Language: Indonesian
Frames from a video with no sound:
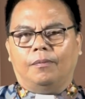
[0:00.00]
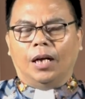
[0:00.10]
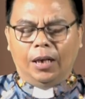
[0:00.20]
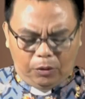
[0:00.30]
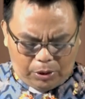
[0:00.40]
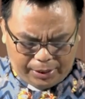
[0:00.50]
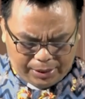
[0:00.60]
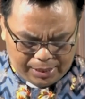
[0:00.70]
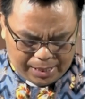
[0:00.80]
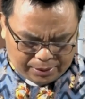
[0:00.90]
Dan itulah yang
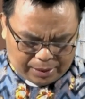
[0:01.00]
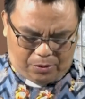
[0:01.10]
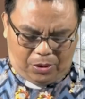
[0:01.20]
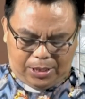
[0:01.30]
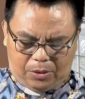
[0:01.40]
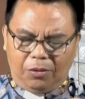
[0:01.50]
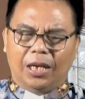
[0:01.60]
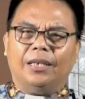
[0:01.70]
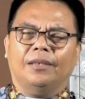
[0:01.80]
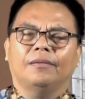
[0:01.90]
diingatkan oleh
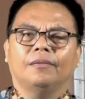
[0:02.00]
Tuhan